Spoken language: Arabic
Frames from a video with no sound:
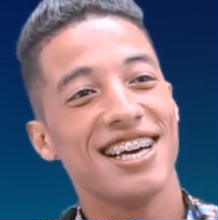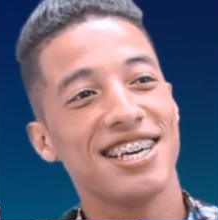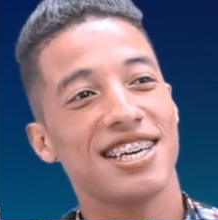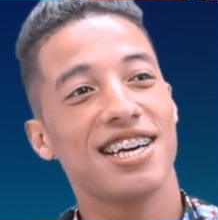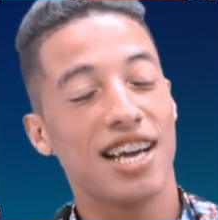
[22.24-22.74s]

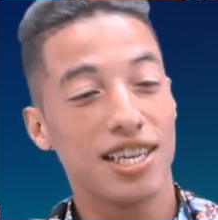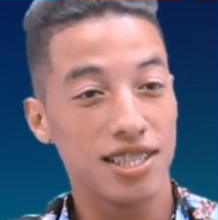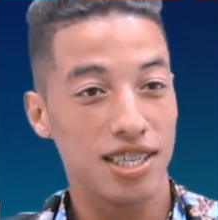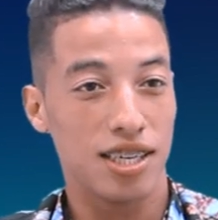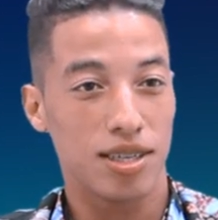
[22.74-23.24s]
آه،
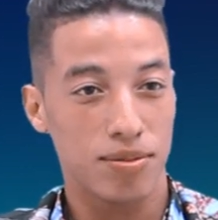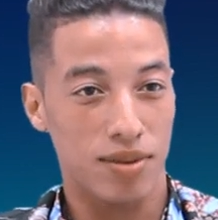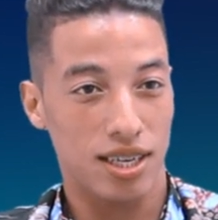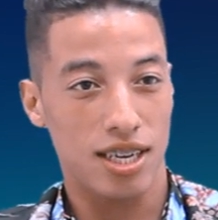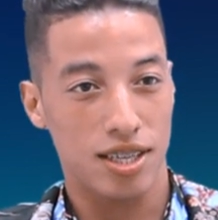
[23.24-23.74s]
عندي
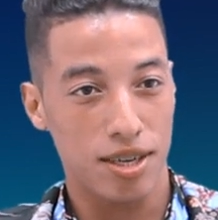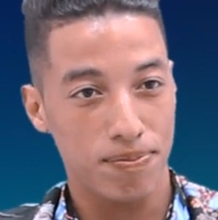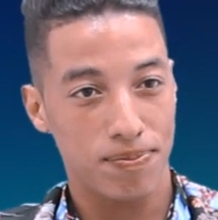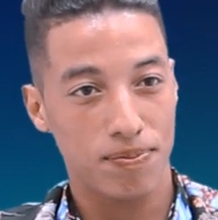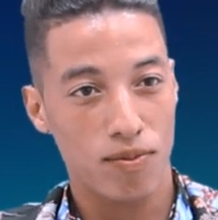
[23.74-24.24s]
باك اداب
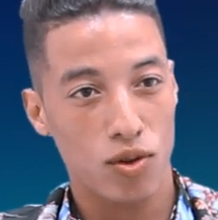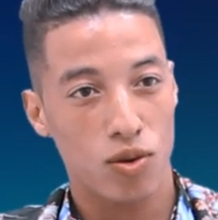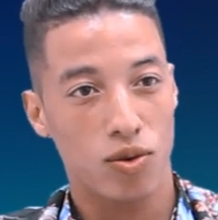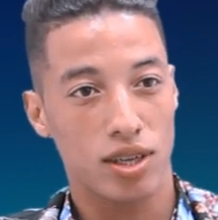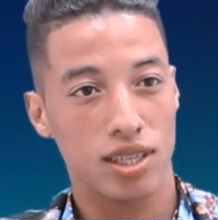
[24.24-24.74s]

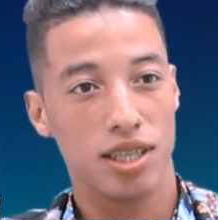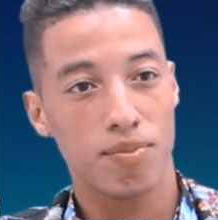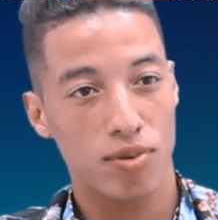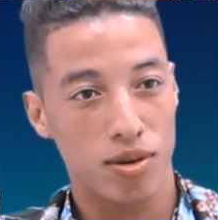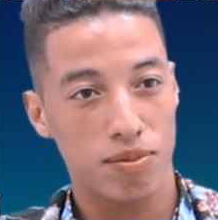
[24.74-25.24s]
وعندي
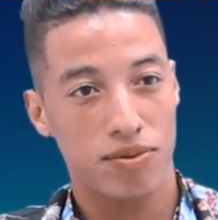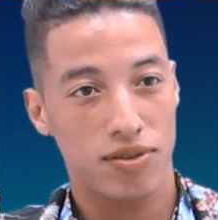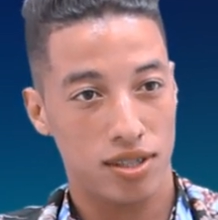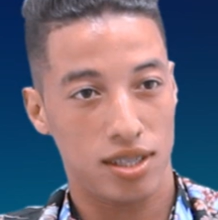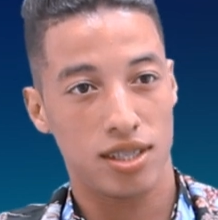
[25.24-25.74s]
ديبلوم
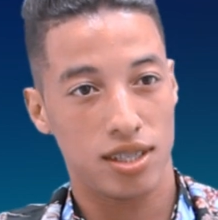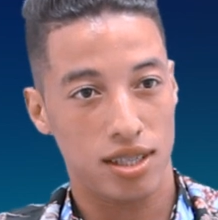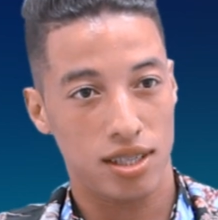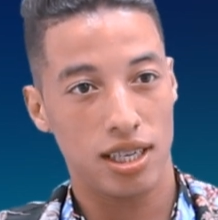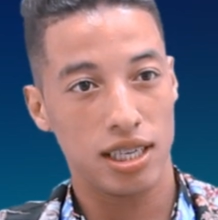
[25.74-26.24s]
في
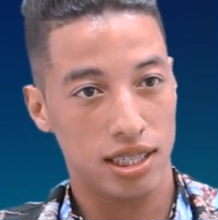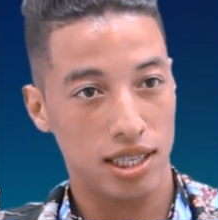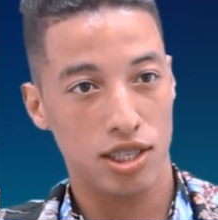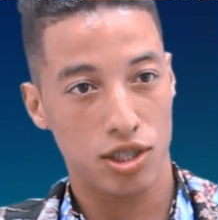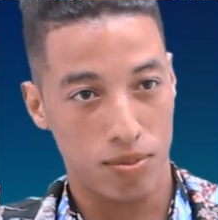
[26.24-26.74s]

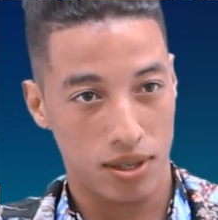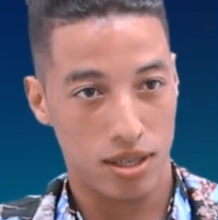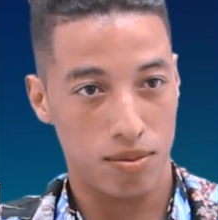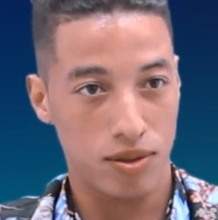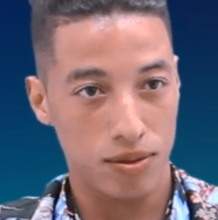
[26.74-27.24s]
الالكتريسيتي
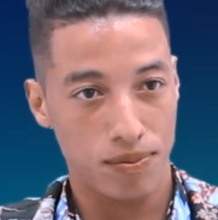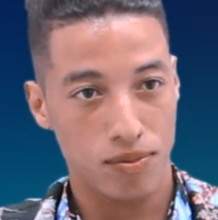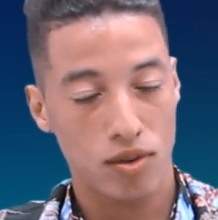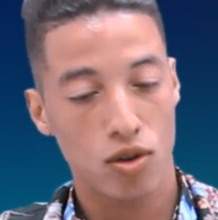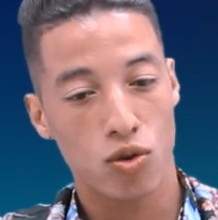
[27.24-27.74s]
شي
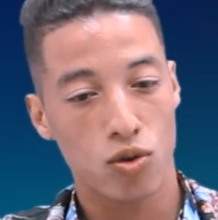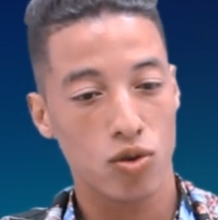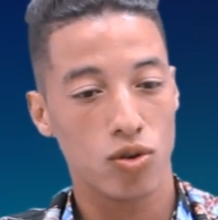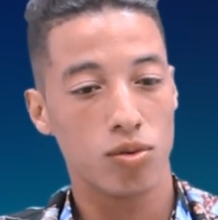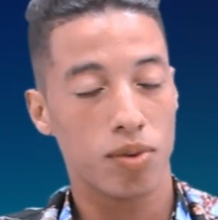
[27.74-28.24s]

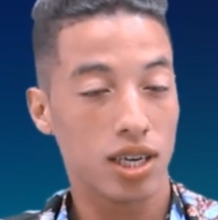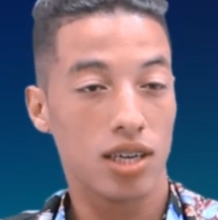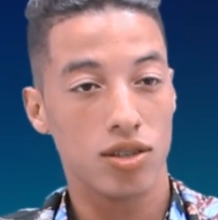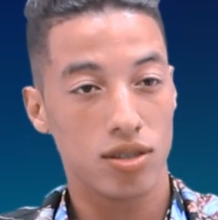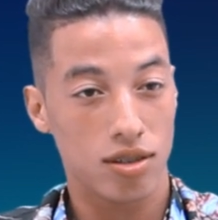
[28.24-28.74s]
وباك
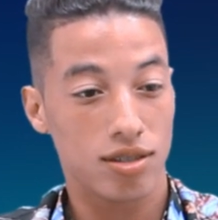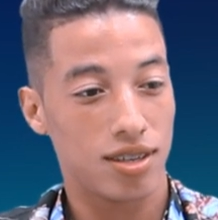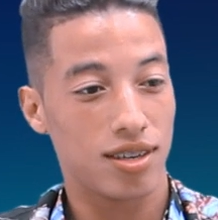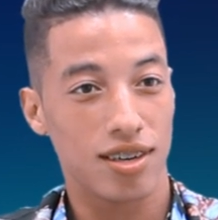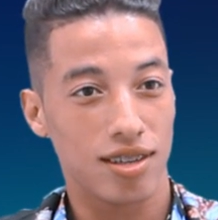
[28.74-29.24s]
عندي
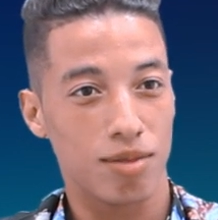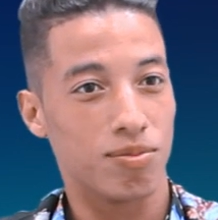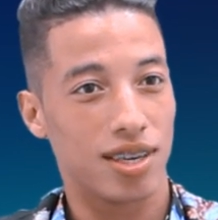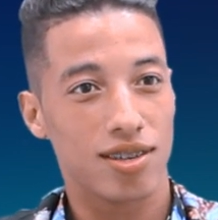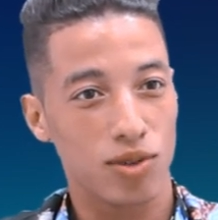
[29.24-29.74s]
انا قلت لهم
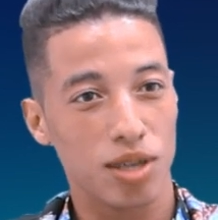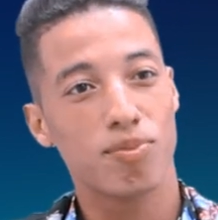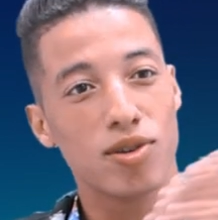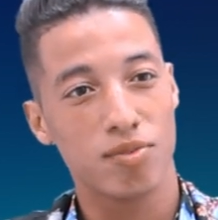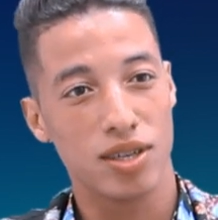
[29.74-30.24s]
باك وديبلوم